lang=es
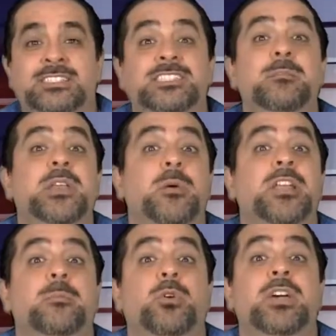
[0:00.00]
siempre van
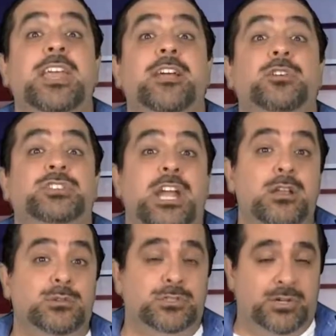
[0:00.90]
a poder
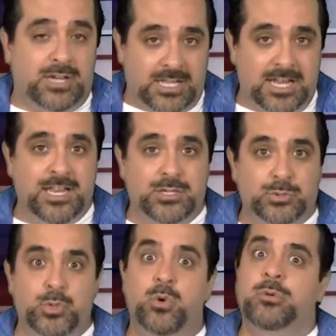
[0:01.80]
encontrarlo en nuestro canal de
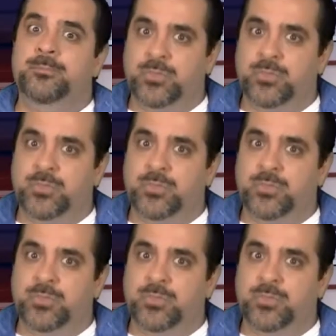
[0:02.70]
YouTube,